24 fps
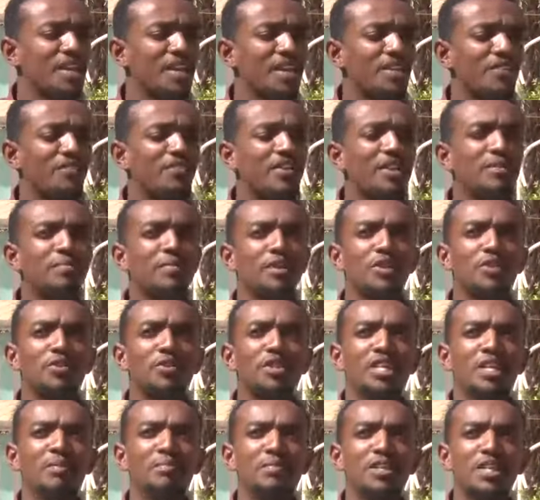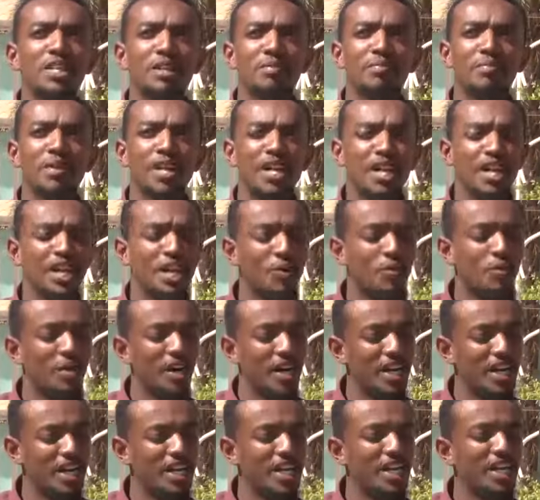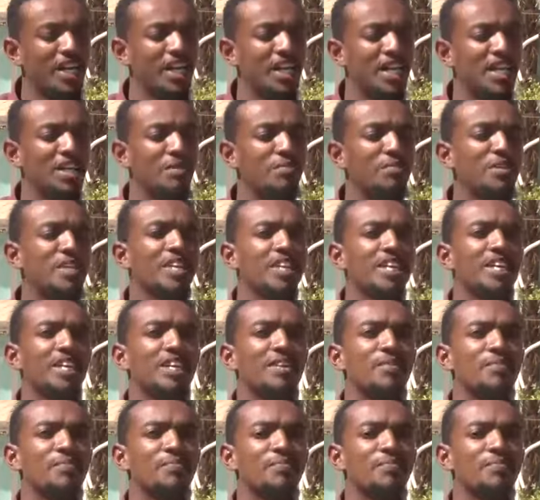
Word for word: في البنوت جميع ملكة وعليه نميرة